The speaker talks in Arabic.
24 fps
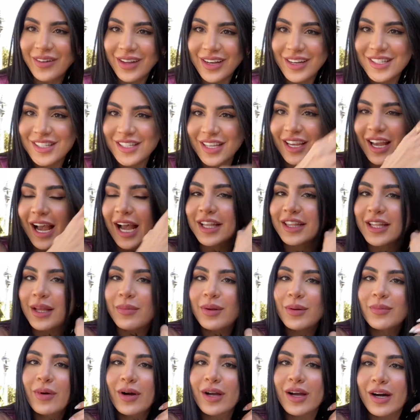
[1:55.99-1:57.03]
هسه قعدنا
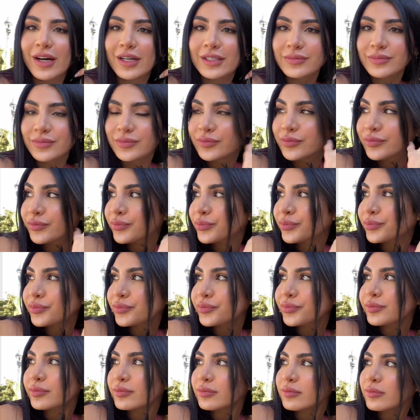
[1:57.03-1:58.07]
بالمكان
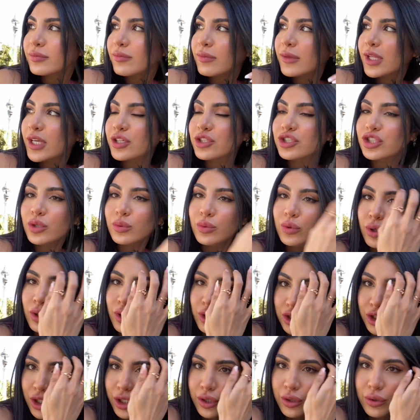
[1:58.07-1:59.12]
الجو
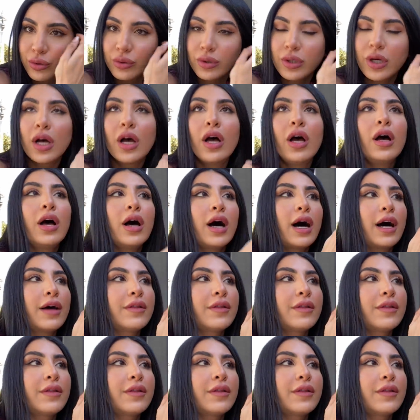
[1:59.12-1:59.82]
كلش حلو هذا